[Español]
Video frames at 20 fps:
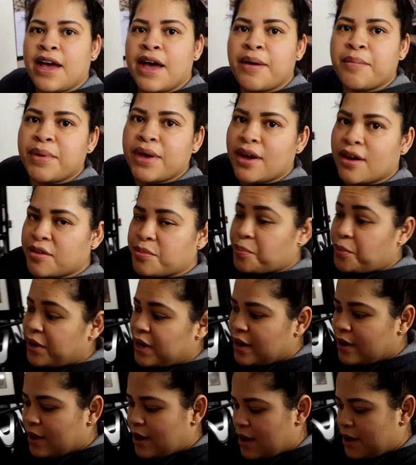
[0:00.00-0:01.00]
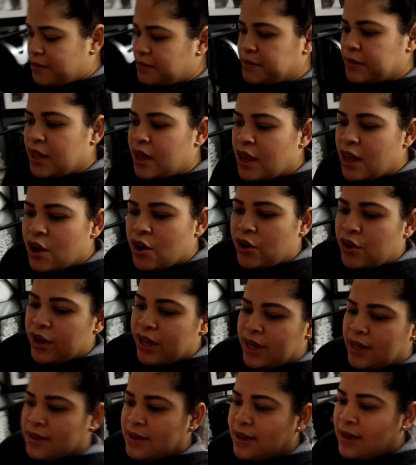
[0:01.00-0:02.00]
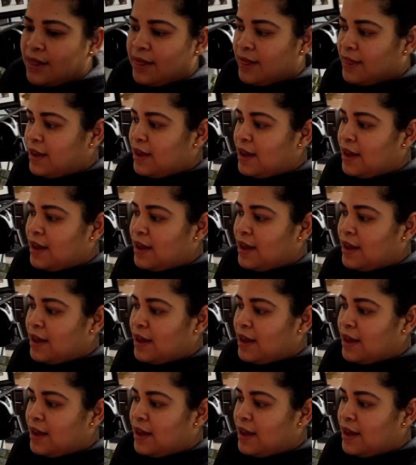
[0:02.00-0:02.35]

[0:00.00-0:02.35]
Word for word: Amigas, por acá, hoy es el